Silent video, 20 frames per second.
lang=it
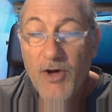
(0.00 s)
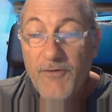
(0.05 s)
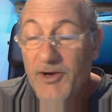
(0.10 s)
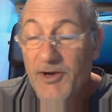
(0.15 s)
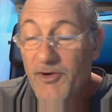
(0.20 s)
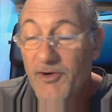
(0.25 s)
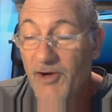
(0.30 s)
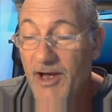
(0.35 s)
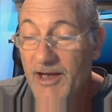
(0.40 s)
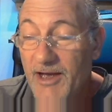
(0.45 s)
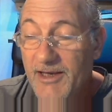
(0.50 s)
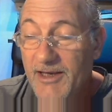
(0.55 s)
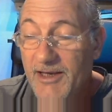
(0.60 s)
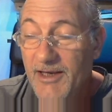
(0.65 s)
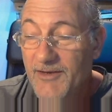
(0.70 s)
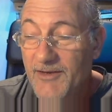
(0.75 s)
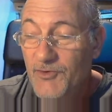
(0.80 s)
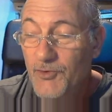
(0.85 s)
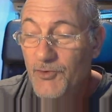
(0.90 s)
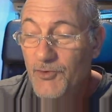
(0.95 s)
è vero anche
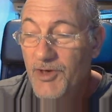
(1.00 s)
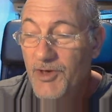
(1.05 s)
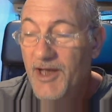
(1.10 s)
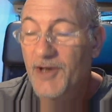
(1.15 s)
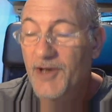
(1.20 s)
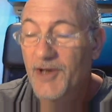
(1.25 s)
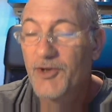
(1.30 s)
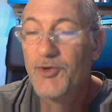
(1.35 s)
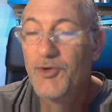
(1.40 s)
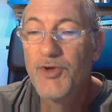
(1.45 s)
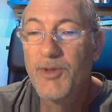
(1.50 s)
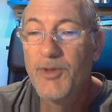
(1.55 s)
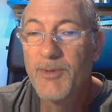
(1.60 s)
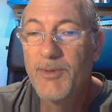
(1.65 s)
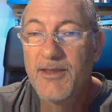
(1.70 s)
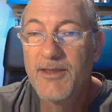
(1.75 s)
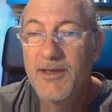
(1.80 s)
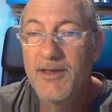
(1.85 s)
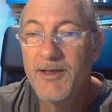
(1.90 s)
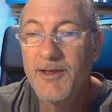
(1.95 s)
che sui cartoni
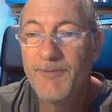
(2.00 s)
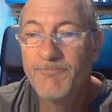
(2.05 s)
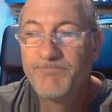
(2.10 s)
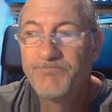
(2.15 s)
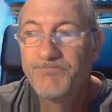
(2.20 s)
metti